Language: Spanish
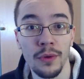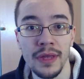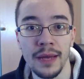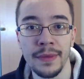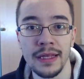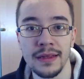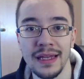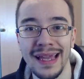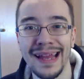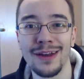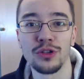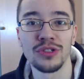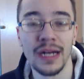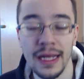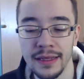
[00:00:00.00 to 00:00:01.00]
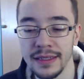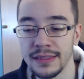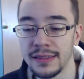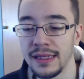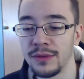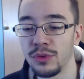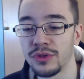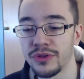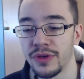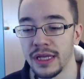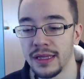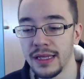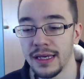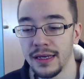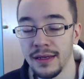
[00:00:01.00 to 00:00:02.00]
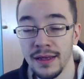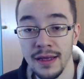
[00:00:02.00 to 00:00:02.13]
obviamente que los grandes títulos de hoy en día,